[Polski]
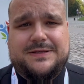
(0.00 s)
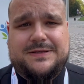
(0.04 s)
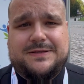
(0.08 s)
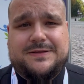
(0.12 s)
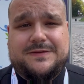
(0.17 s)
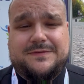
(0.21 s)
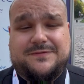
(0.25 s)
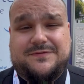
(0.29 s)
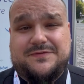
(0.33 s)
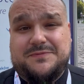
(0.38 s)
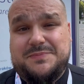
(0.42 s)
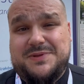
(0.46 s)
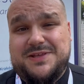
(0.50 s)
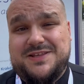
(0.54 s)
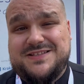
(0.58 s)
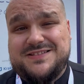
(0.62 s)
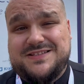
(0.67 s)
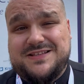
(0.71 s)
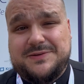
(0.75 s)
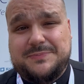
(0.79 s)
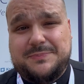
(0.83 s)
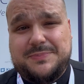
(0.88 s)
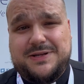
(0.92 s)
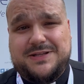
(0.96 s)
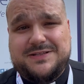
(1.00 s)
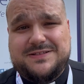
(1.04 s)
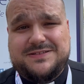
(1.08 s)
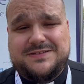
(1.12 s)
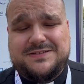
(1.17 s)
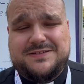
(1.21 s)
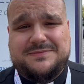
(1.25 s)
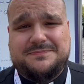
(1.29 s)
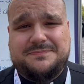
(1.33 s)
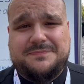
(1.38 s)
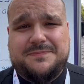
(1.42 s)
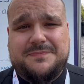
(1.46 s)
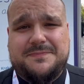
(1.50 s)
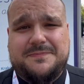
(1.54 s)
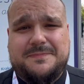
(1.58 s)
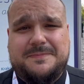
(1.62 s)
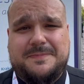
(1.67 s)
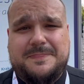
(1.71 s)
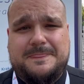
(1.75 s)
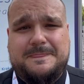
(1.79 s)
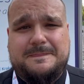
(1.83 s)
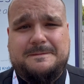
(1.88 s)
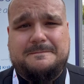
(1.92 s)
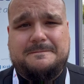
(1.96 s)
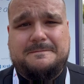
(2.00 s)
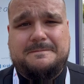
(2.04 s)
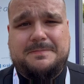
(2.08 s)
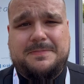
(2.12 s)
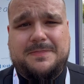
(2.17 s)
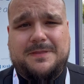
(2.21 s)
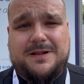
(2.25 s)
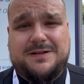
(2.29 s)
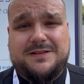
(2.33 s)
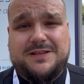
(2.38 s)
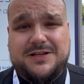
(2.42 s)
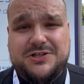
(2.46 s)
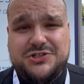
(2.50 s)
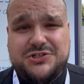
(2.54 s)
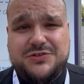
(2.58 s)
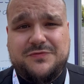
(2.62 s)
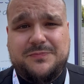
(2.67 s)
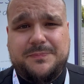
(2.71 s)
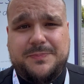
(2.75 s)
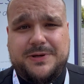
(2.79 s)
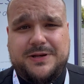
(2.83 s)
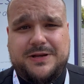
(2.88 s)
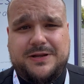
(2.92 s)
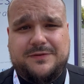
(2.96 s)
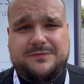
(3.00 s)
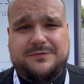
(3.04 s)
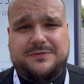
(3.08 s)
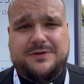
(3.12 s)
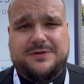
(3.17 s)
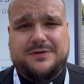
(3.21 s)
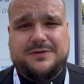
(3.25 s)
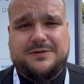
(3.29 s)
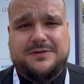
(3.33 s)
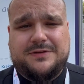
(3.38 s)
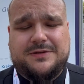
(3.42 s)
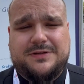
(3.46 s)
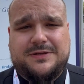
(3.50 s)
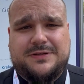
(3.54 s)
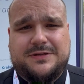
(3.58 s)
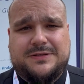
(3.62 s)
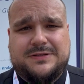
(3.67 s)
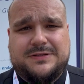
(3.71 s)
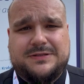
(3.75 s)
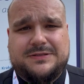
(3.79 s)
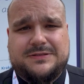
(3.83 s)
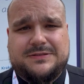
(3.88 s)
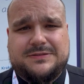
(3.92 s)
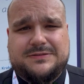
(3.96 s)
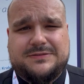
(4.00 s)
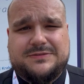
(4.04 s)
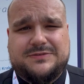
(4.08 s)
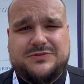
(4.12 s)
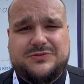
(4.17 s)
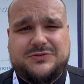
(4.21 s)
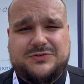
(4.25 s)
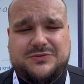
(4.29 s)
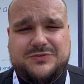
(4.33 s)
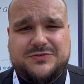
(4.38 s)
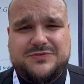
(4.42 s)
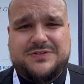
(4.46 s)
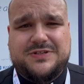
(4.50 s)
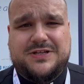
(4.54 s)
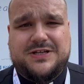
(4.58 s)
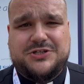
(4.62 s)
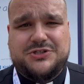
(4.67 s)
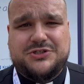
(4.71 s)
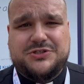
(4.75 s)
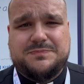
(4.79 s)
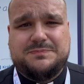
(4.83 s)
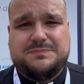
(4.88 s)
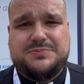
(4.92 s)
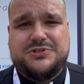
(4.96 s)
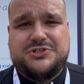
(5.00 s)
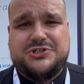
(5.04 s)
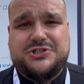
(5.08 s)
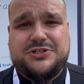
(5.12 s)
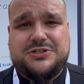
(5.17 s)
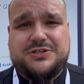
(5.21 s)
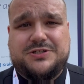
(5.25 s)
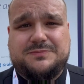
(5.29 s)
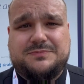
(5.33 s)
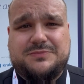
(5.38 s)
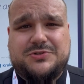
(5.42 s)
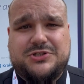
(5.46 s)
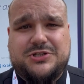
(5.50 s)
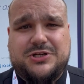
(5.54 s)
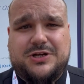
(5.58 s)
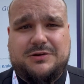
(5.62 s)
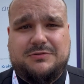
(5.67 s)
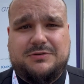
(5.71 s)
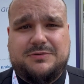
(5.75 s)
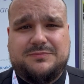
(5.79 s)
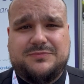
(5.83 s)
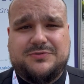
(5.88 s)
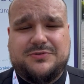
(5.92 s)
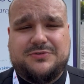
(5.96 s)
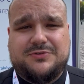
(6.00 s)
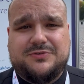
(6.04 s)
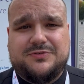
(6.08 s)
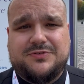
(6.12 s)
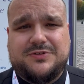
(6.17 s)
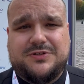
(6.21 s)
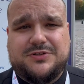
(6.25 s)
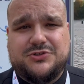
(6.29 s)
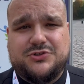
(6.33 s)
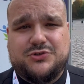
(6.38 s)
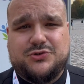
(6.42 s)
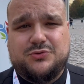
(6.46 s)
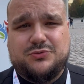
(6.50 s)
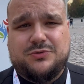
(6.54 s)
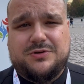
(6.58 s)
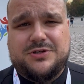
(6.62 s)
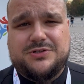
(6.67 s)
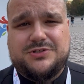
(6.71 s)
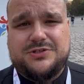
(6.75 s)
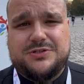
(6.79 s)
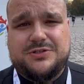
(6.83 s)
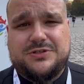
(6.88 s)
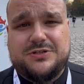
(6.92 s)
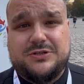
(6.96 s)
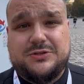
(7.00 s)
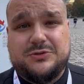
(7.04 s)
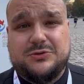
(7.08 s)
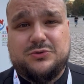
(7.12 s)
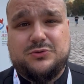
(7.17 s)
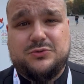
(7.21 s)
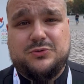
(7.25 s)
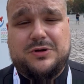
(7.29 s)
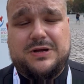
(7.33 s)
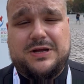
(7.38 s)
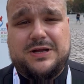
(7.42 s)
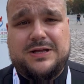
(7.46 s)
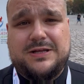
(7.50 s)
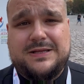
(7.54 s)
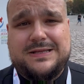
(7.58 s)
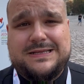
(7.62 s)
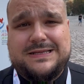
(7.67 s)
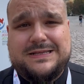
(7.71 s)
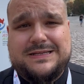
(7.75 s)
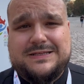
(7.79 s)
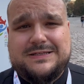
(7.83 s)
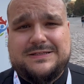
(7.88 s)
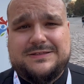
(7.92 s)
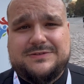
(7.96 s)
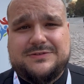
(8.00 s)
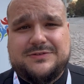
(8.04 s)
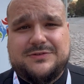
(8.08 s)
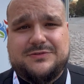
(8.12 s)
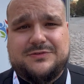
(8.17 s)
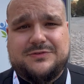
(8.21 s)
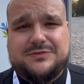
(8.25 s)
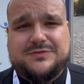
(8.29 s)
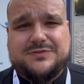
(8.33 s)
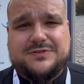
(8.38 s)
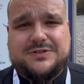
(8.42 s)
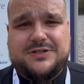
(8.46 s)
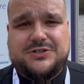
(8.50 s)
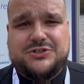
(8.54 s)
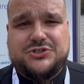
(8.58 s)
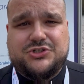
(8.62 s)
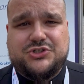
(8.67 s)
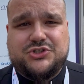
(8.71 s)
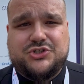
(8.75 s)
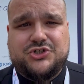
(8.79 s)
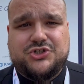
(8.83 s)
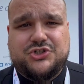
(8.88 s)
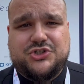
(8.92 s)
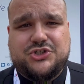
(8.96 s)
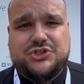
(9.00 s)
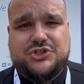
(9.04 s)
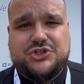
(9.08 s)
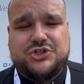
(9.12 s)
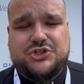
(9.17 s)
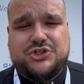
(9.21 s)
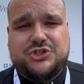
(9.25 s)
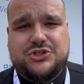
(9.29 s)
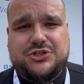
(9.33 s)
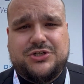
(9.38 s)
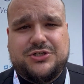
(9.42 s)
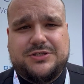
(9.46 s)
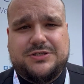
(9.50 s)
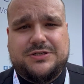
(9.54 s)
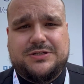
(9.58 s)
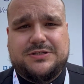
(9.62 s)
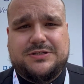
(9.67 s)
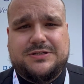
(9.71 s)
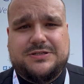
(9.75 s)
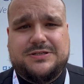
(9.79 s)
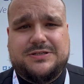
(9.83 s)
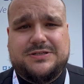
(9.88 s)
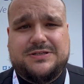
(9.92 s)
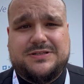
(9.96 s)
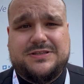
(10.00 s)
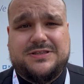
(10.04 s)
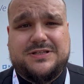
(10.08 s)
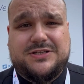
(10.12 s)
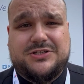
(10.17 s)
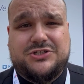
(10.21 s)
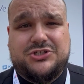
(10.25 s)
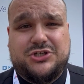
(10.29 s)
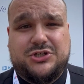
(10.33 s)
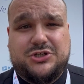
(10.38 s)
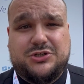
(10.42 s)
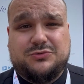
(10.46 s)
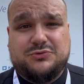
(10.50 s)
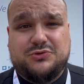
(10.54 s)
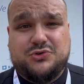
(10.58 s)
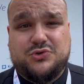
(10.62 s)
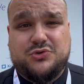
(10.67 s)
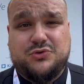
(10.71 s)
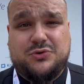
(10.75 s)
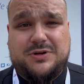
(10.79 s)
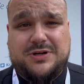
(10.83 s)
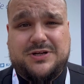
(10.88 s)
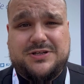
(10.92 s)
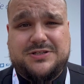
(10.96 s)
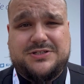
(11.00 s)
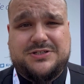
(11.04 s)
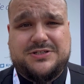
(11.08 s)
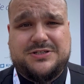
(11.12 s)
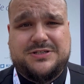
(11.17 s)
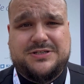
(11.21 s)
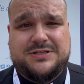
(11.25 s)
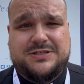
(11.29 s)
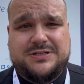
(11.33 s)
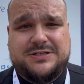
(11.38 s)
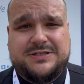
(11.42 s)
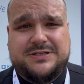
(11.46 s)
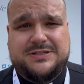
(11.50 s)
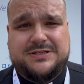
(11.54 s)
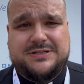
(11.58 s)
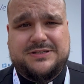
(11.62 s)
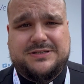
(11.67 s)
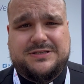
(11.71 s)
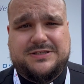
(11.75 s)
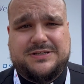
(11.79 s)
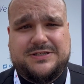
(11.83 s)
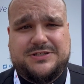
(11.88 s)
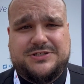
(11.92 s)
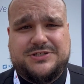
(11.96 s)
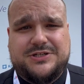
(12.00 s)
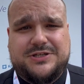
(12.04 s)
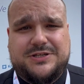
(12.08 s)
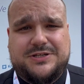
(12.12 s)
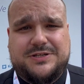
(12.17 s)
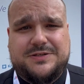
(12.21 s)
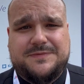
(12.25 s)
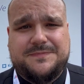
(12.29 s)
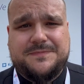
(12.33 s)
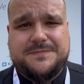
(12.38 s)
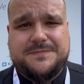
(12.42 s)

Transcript: w, w miejscach pracy, ale także w parafiach. Co to znaczy być jednym ciałem, co to znaczy szukać jednego ducha, co to znaczy żyć e, nadzieją, szukać nadziei.